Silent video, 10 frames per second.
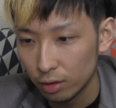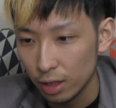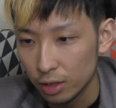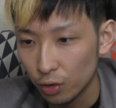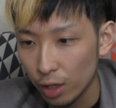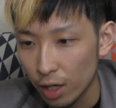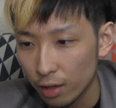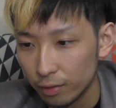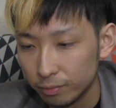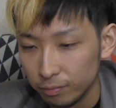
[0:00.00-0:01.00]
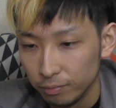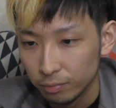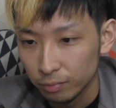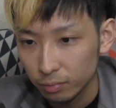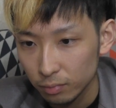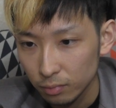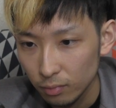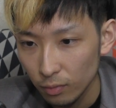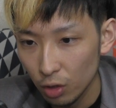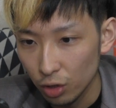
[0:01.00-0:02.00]
連続攻撃。よ
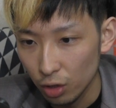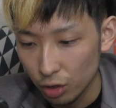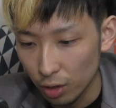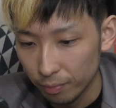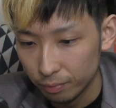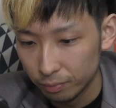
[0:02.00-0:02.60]
いしょ、よいしょ。